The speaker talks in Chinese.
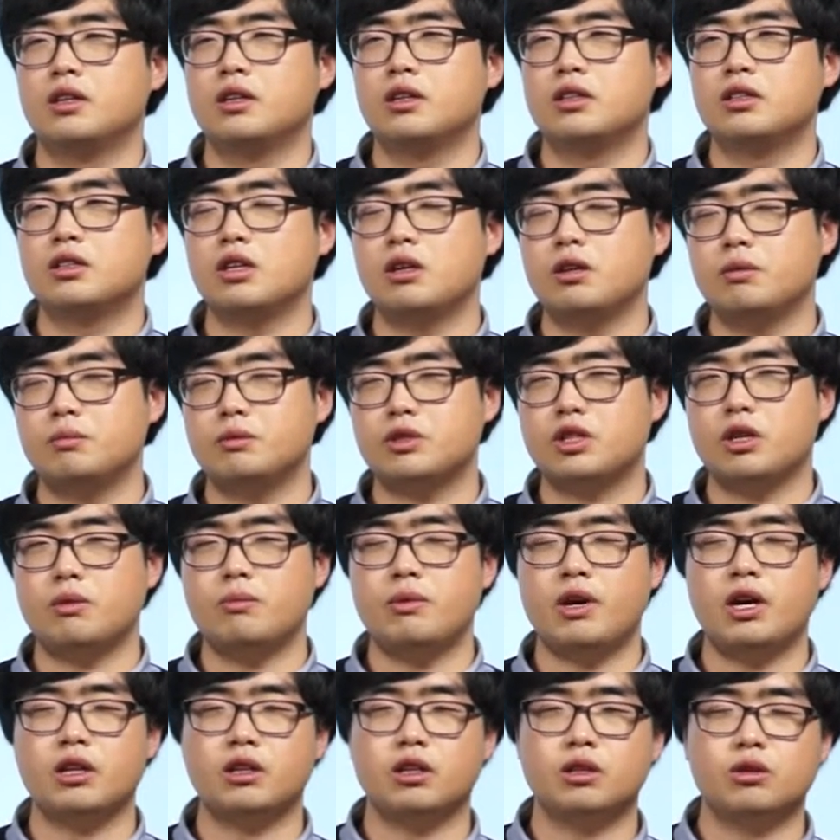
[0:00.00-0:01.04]
什什么
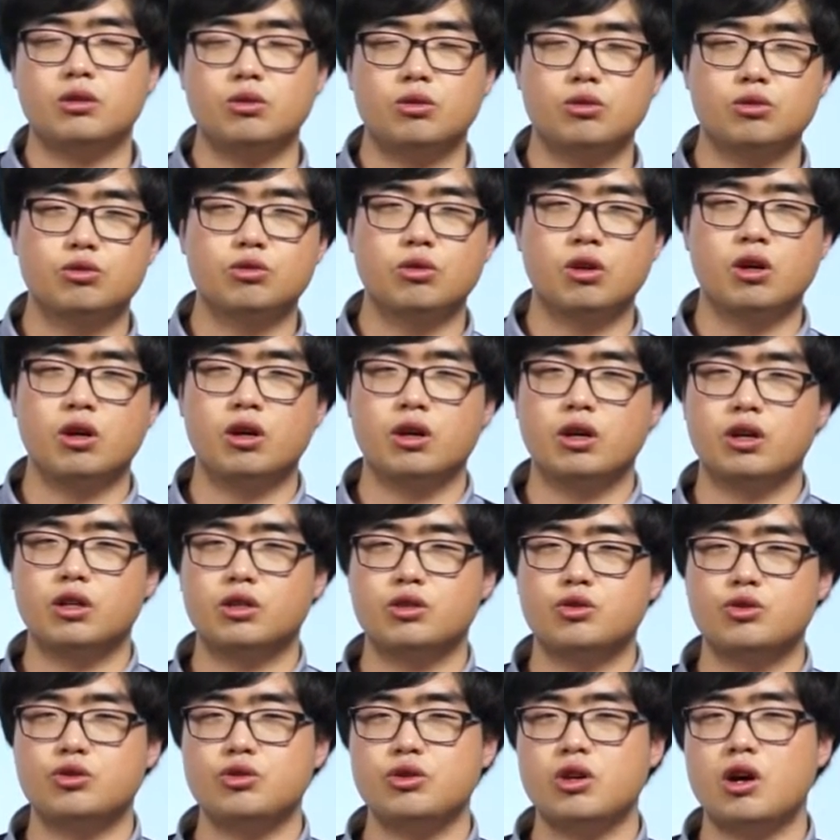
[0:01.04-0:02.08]
样的动作
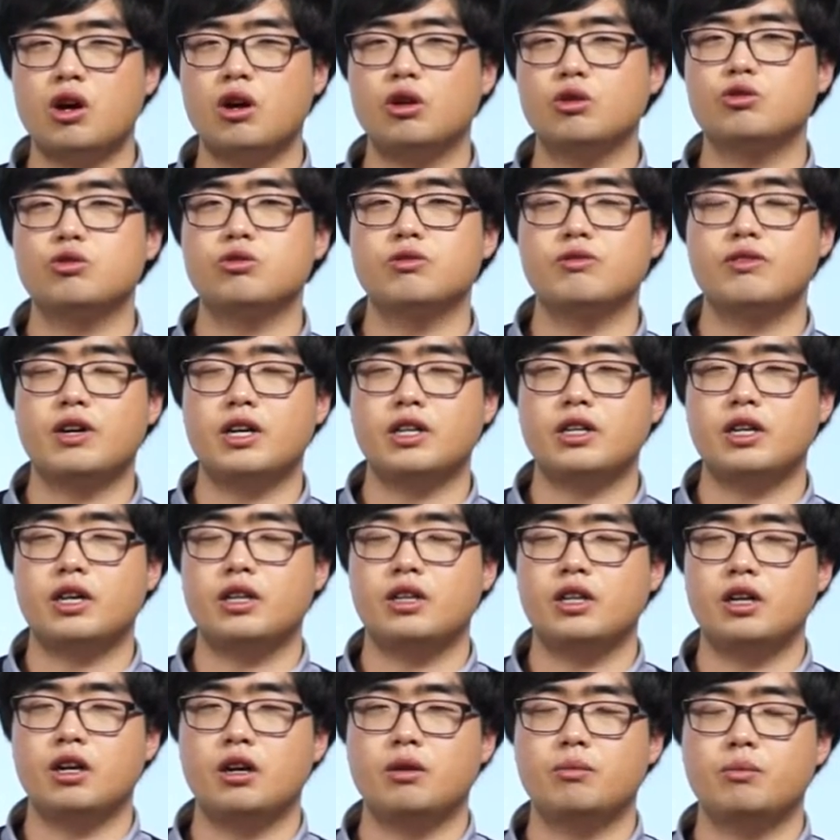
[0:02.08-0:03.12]
需要出发点
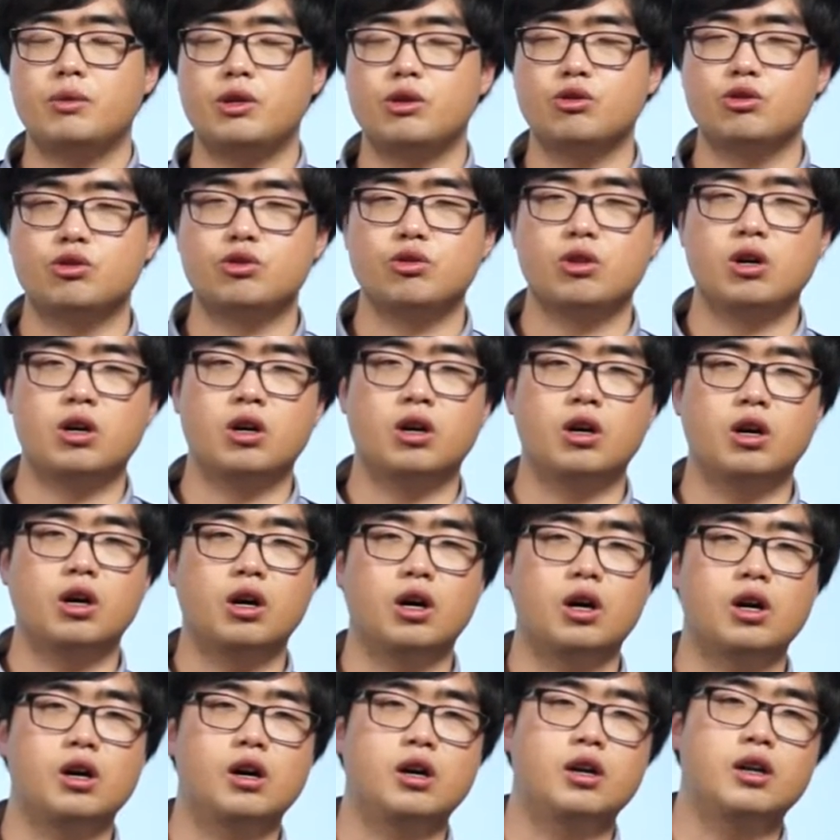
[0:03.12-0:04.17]
呢？比如说
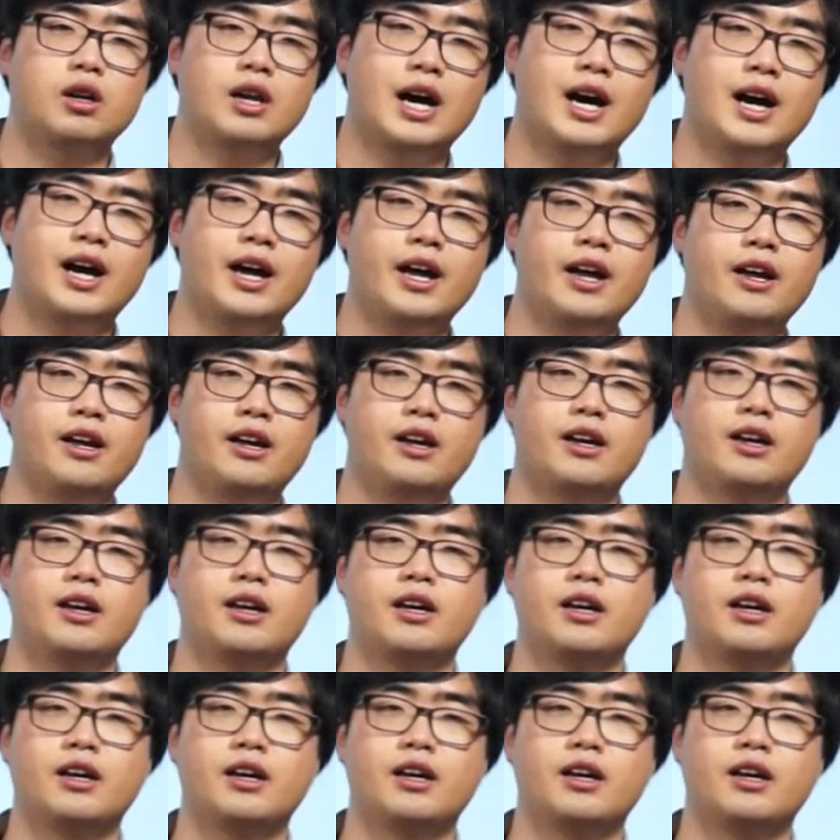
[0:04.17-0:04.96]
啊，来。